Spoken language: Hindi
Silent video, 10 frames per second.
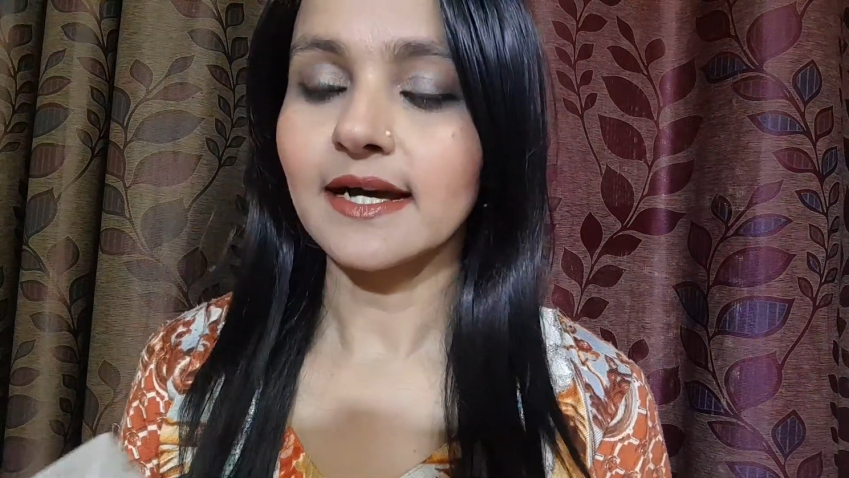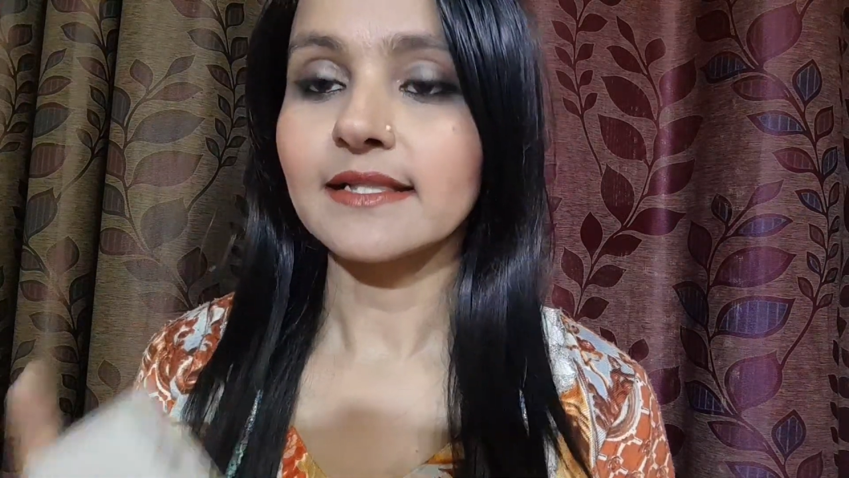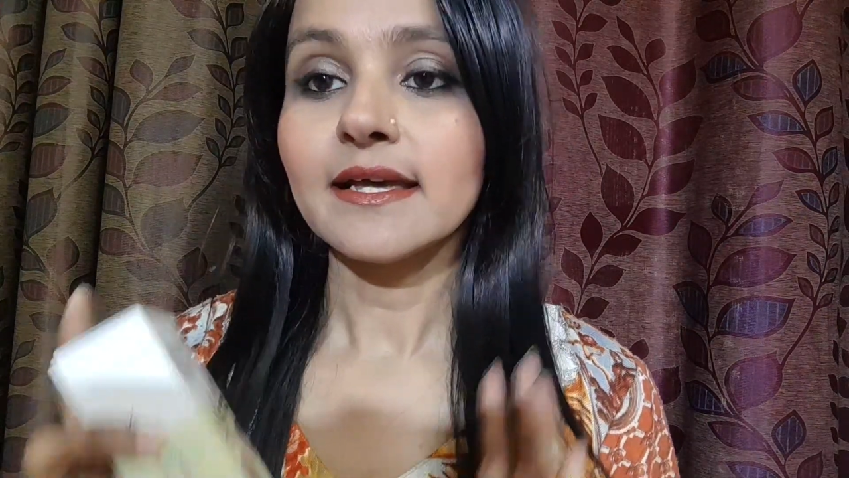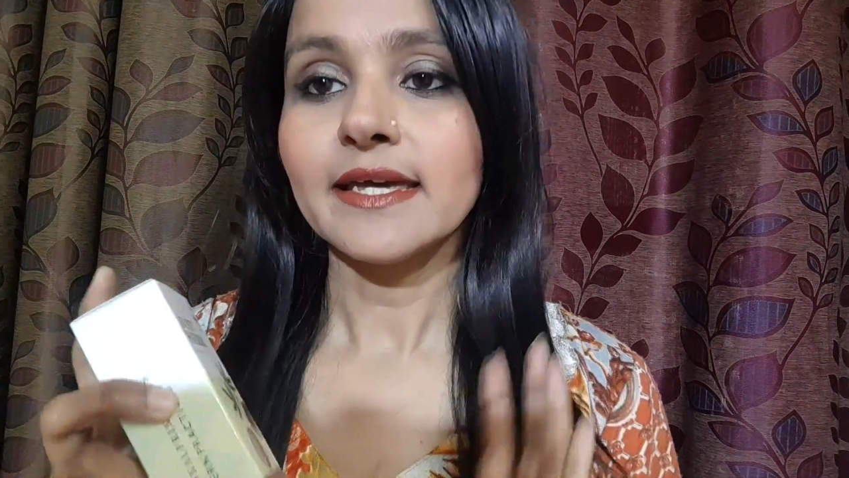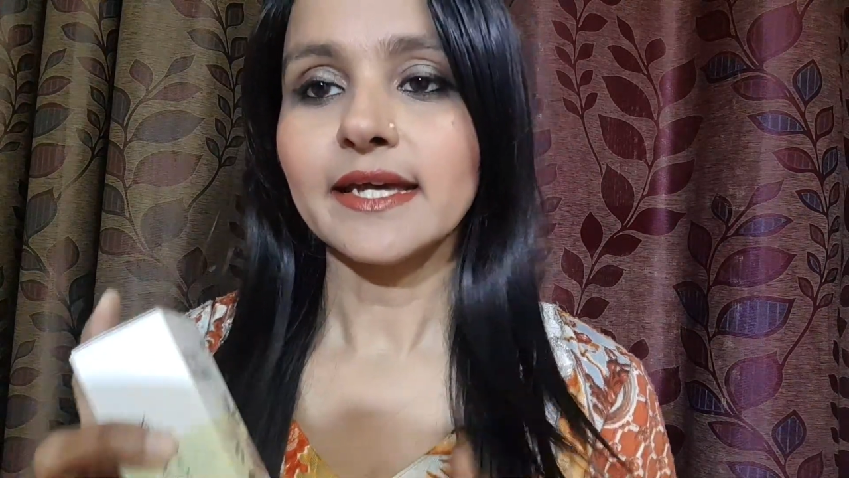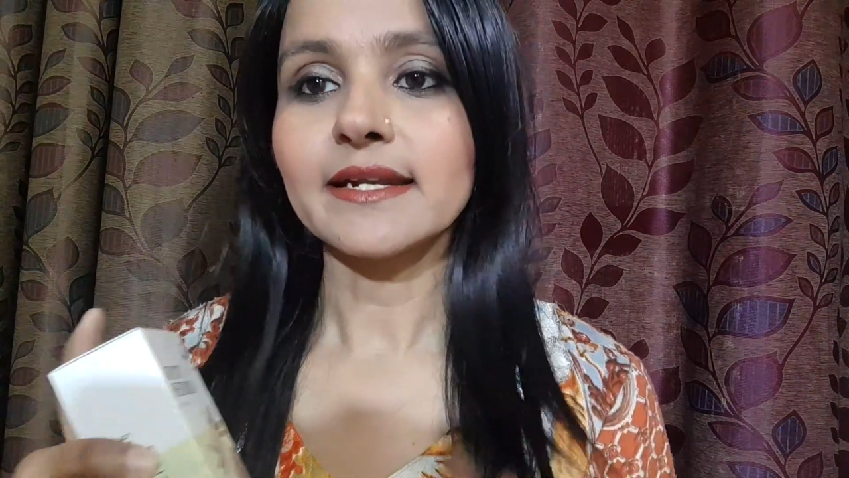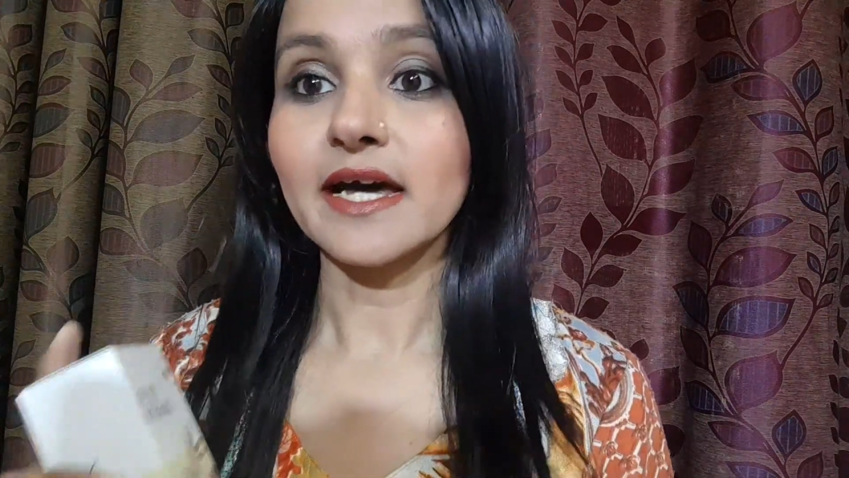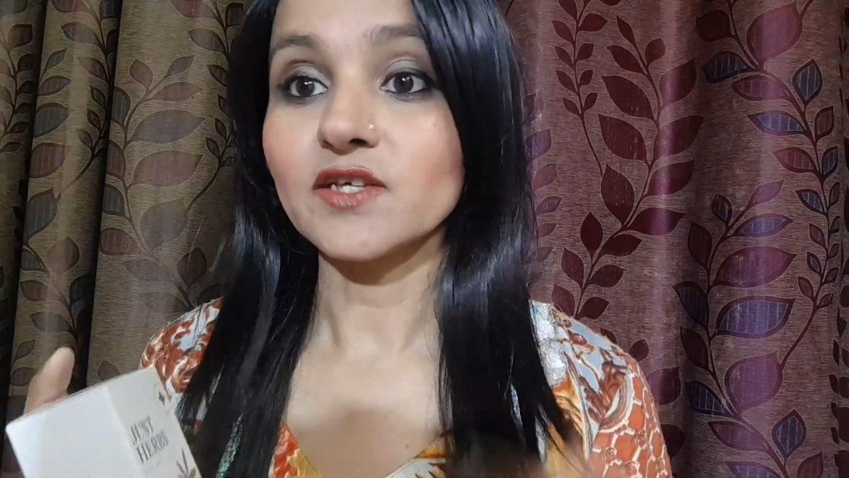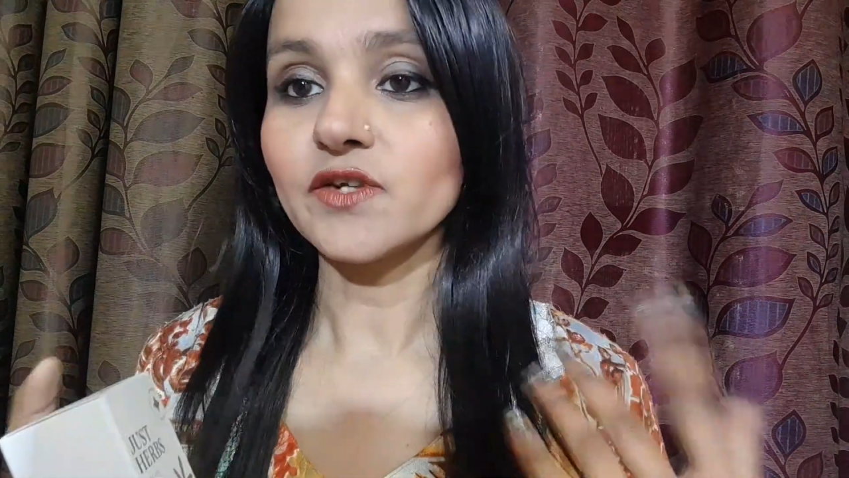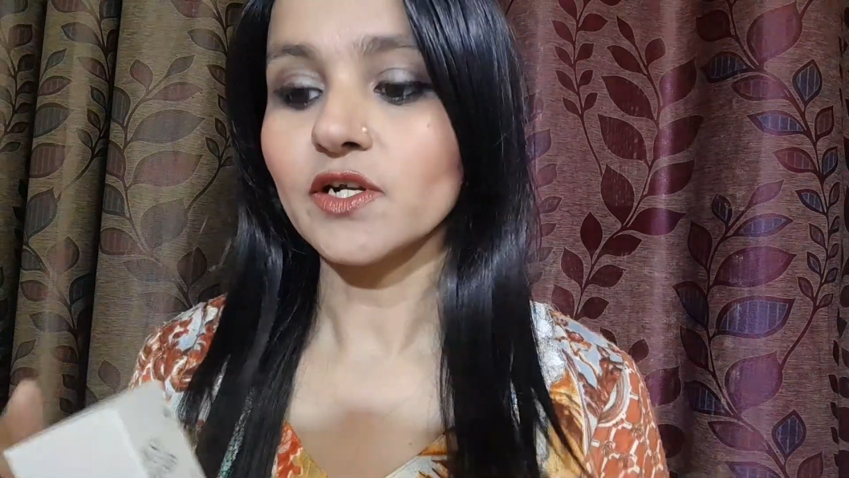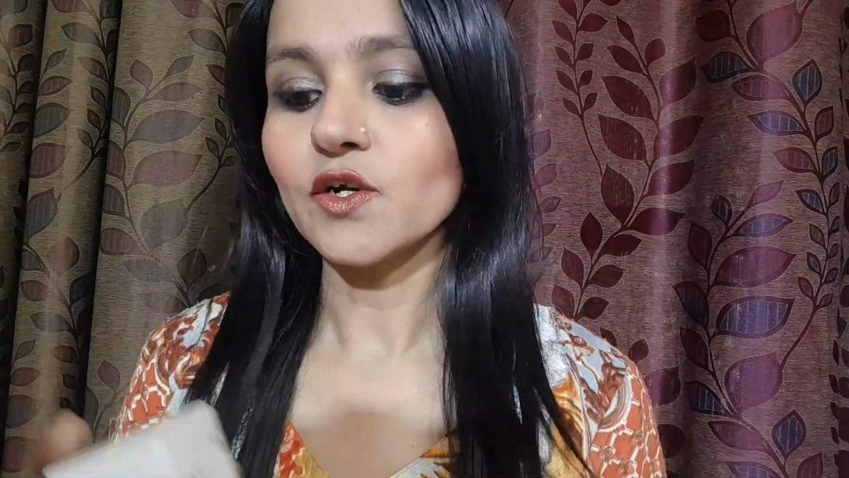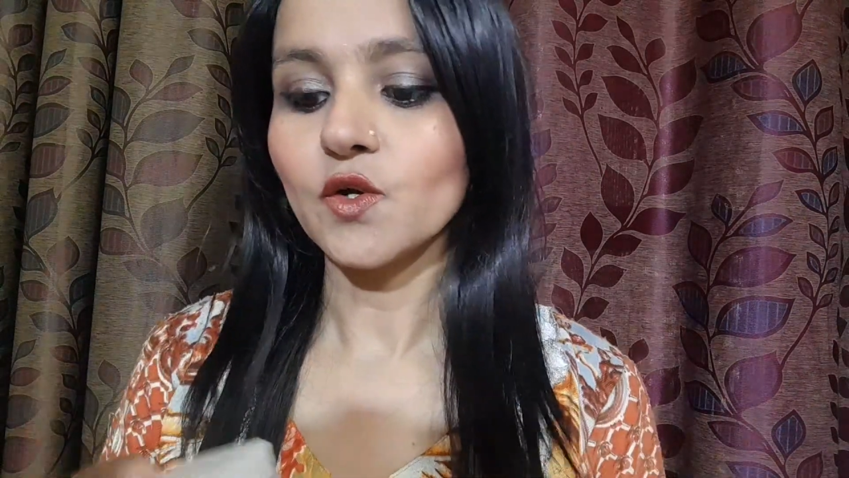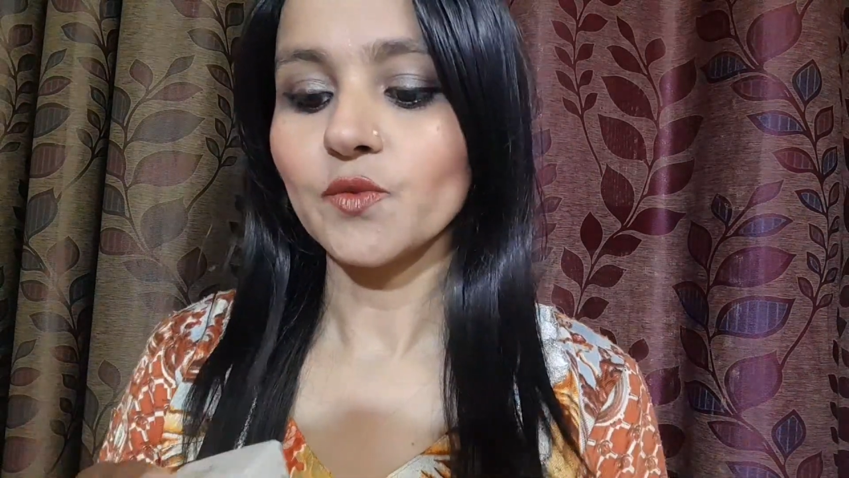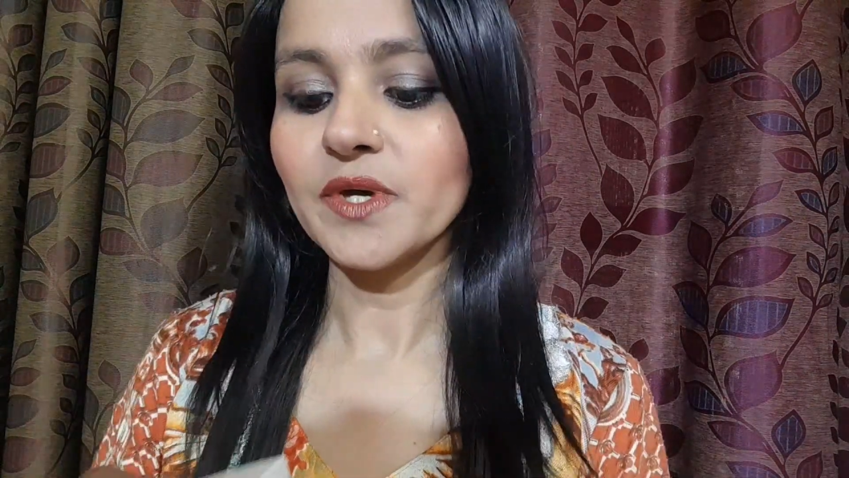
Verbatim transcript: साथ एक नेचुरल ग्लो